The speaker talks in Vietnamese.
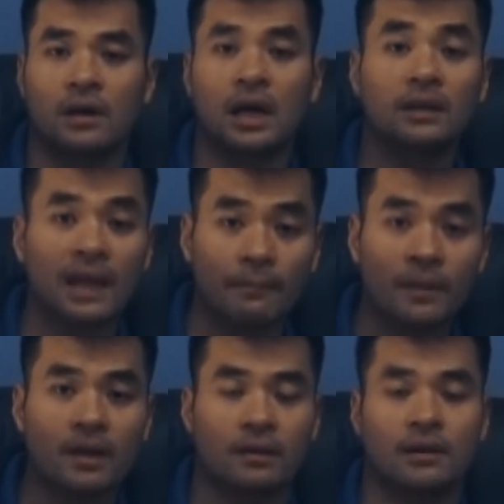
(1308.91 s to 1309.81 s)
ít lắm
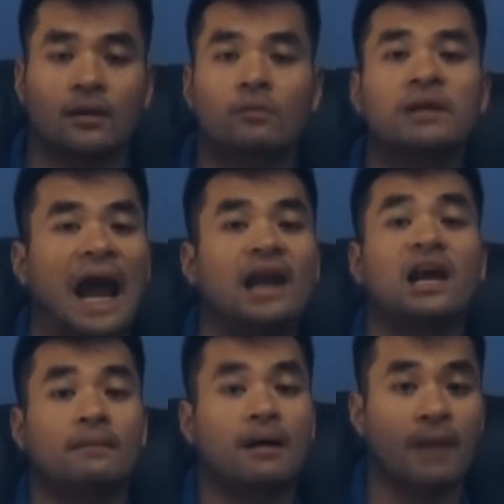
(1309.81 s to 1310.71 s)
á, là cũng cãi
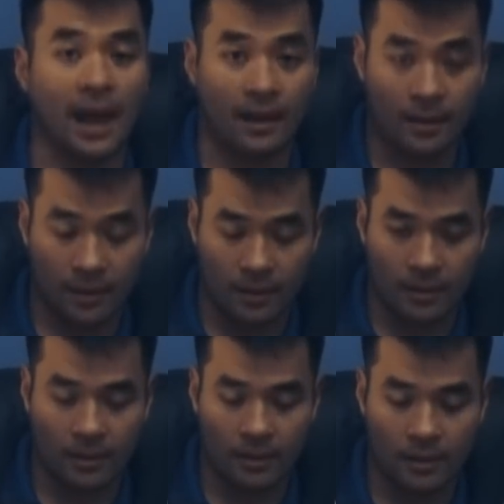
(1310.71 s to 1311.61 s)
lời ba mẹ
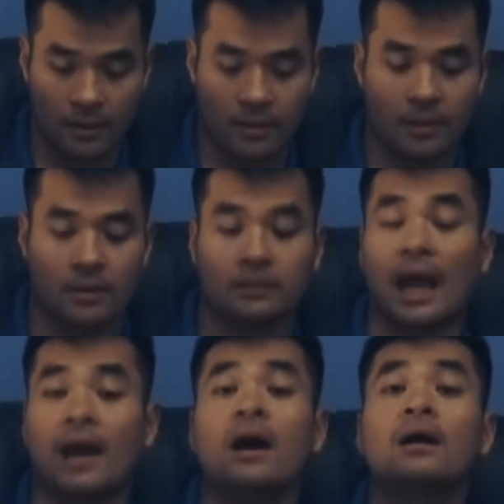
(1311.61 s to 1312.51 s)

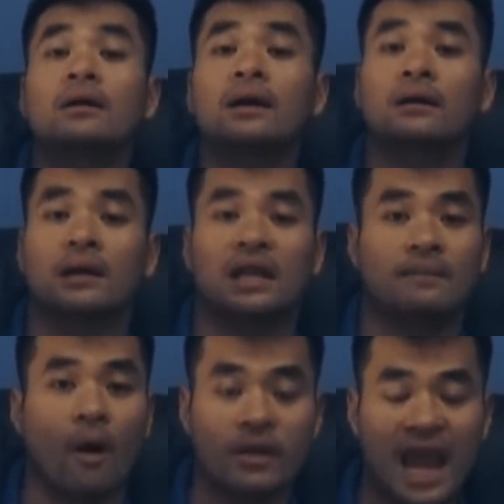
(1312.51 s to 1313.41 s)
tệ hơn á, là
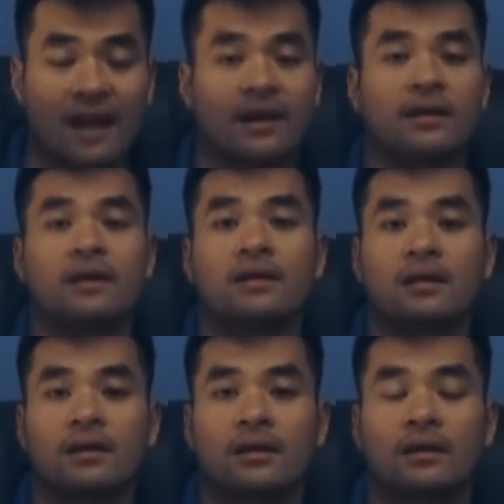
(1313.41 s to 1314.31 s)
bỏ nhà ra đi
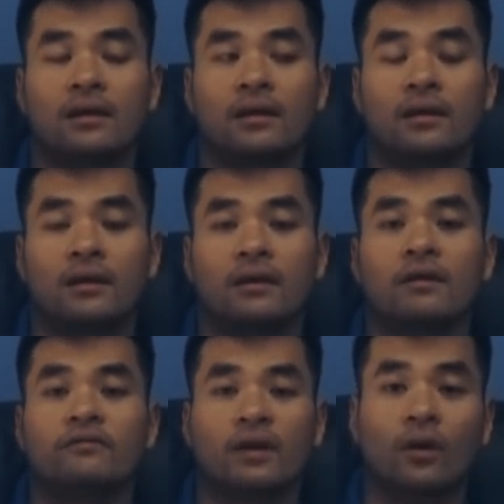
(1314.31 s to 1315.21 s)

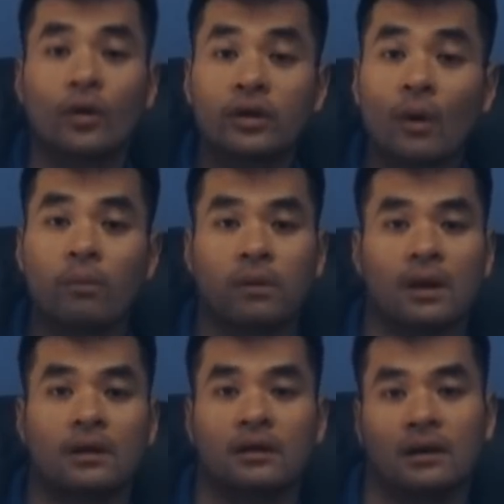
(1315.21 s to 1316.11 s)
và cuối cùng
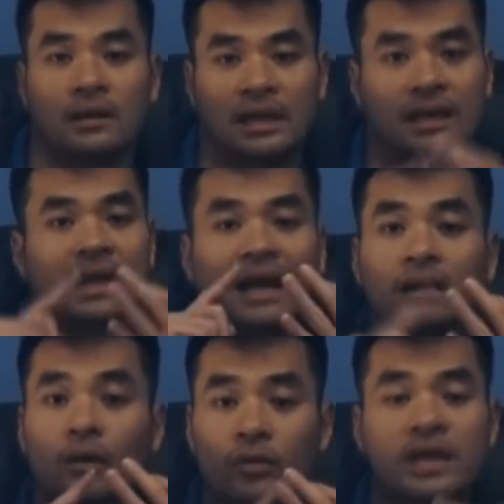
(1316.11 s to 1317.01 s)
á, là
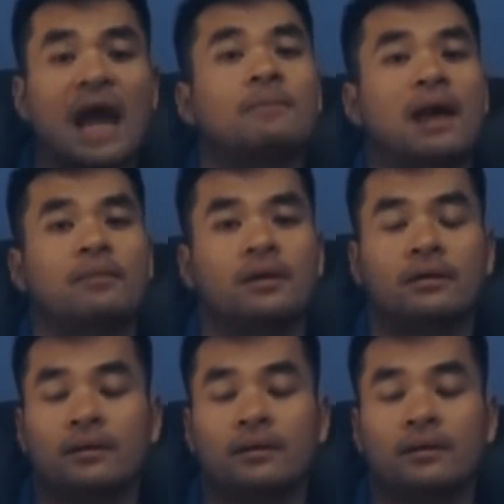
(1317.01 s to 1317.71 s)
đánh luôn cha mẹ mình